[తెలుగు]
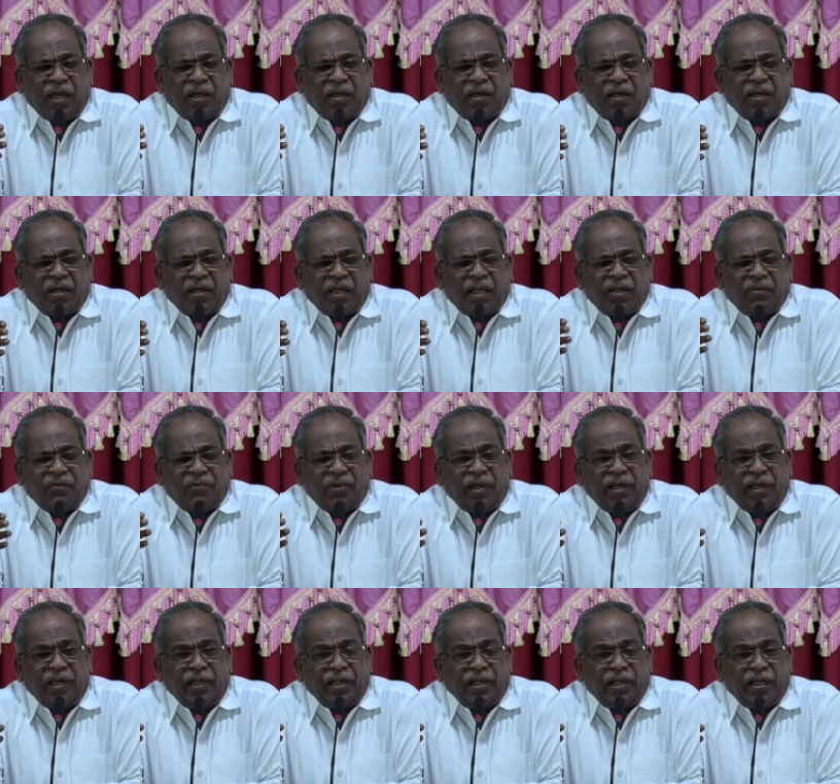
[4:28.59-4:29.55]
అక్కడికి
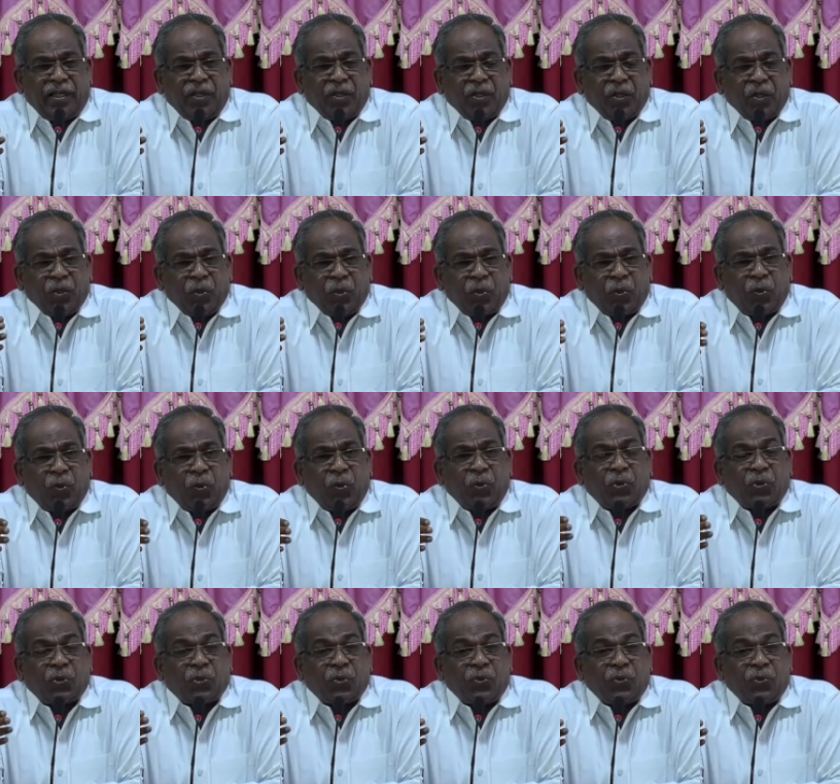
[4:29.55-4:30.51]
వెళ్ళి
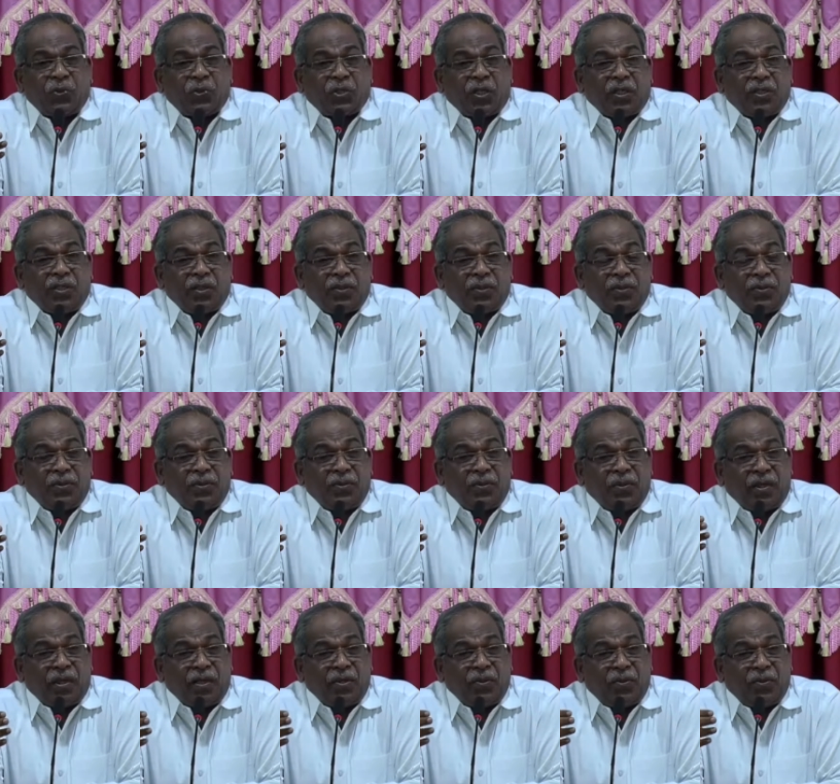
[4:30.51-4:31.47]
కూర్చుంటాను
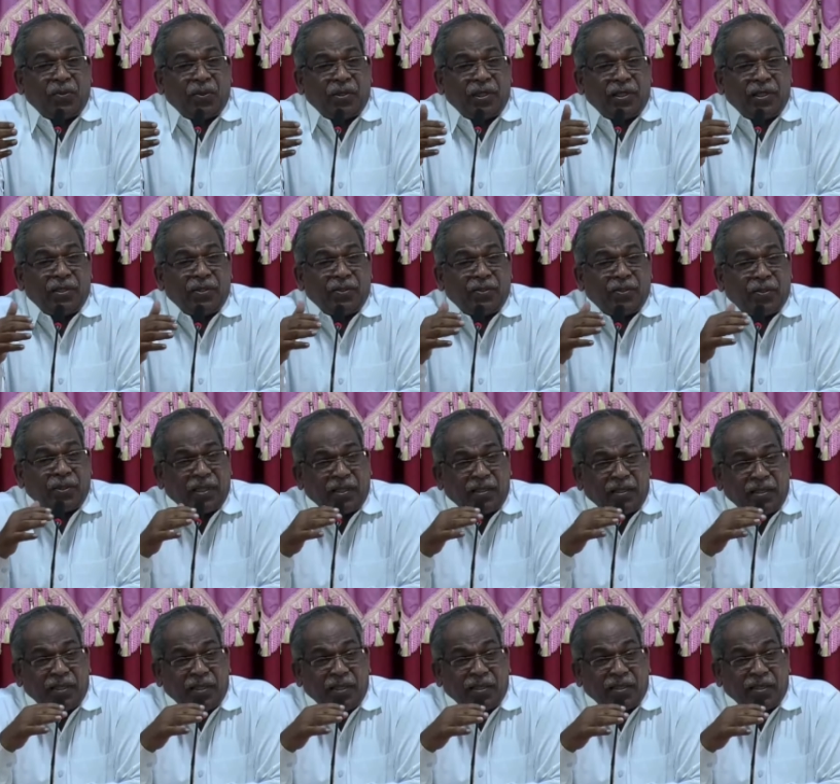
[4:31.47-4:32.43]
అనుకునేది
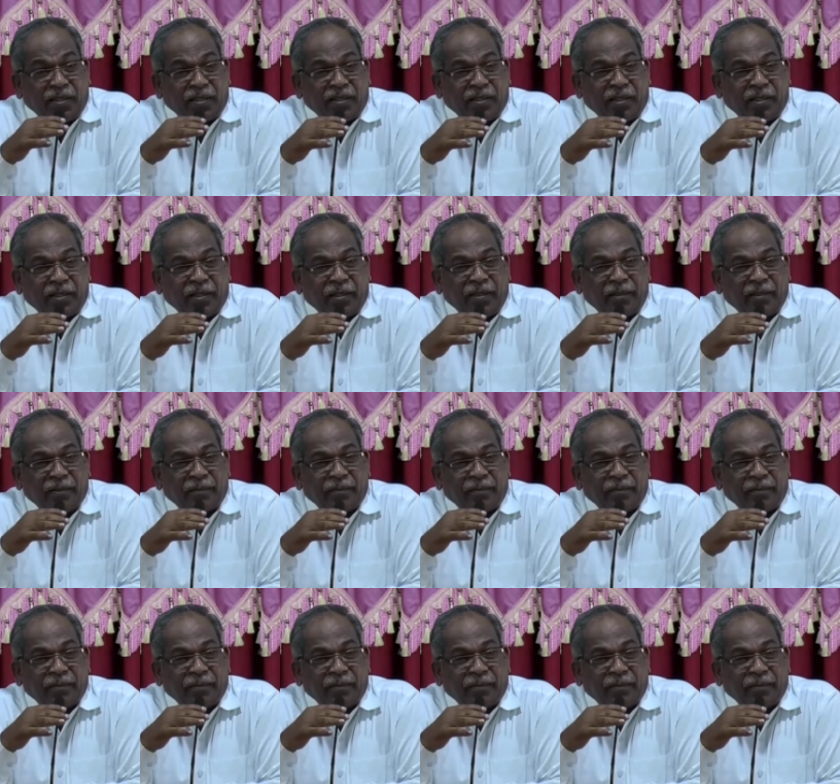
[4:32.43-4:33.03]
కూడా ఆరాధనే